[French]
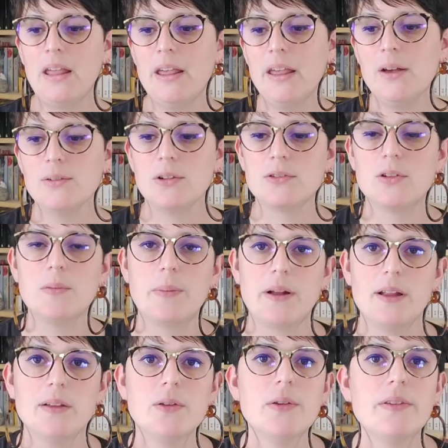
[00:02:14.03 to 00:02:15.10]
Et on entend
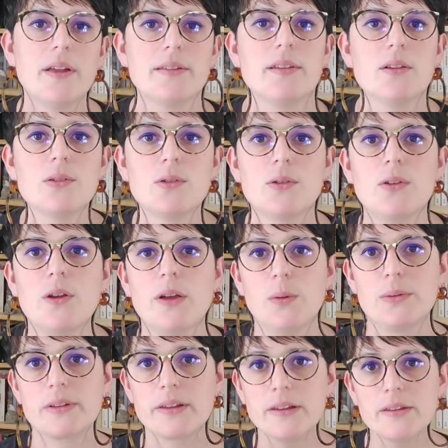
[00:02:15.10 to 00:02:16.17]
parler de certains auteurs et
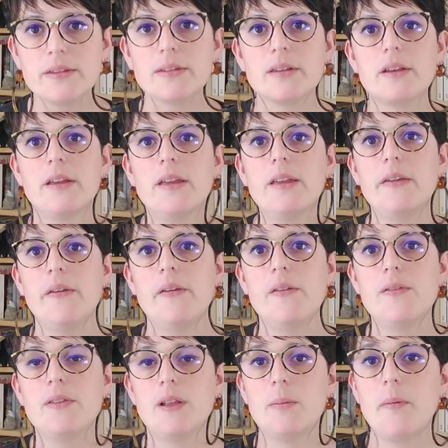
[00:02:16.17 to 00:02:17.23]
autrices. Et
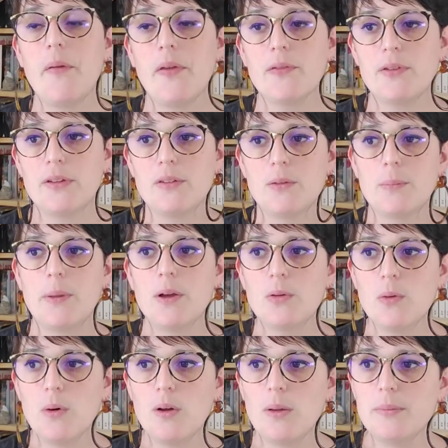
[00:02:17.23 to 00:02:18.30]
finalement, en fait, en
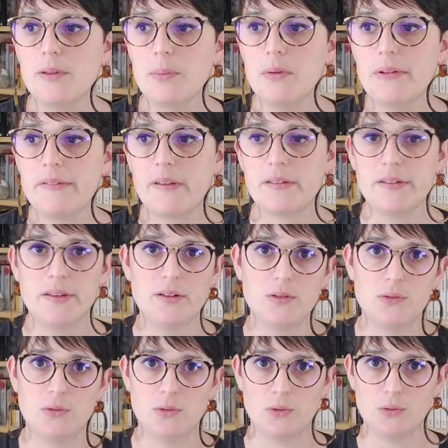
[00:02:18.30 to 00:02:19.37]
parcourant un petit peu les articles
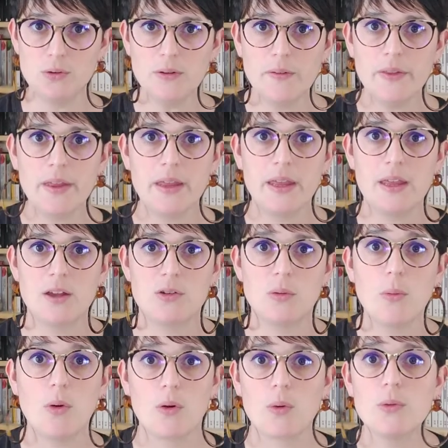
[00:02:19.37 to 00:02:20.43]
du journaux, je
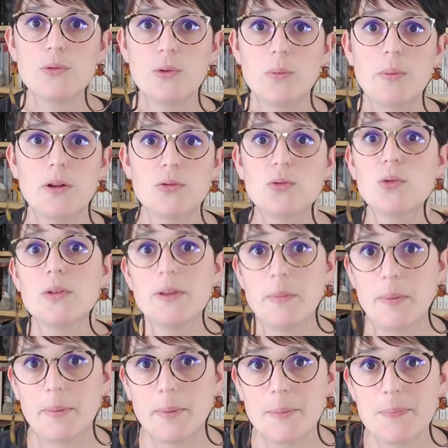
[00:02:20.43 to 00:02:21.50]
me rends compte qu'on parle toujours des
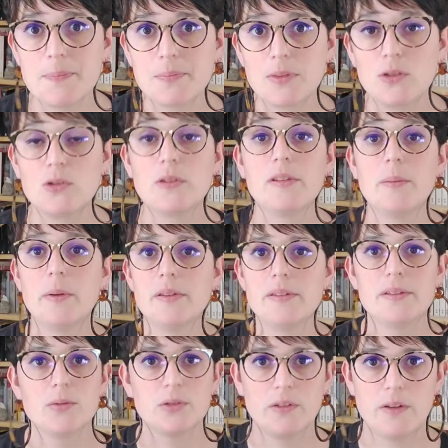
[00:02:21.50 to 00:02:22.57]
mêmes. Je ne sais pas
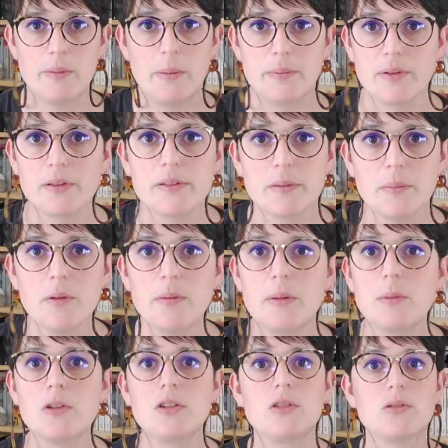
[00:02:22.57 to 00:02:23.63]
si vous avez le même sentiment, mais
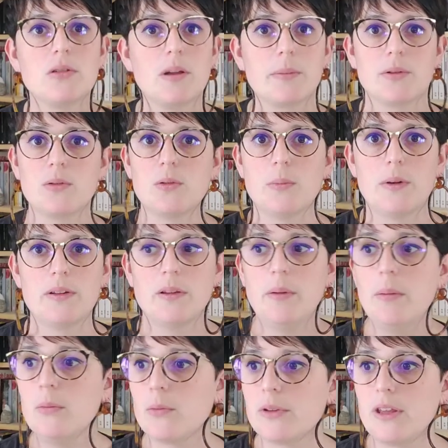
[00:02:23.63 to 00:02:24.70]
moi j'ai toujours l'impression qu'on parle des
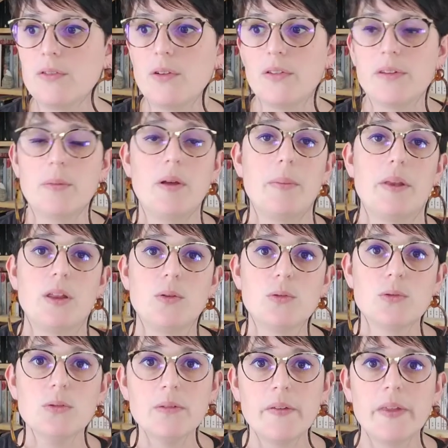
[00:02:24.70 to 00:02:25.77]
mêmes, donc il y a forcément un
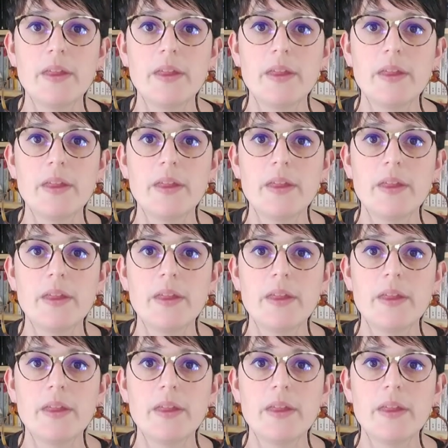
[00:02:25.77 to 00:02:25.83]
Nothomb.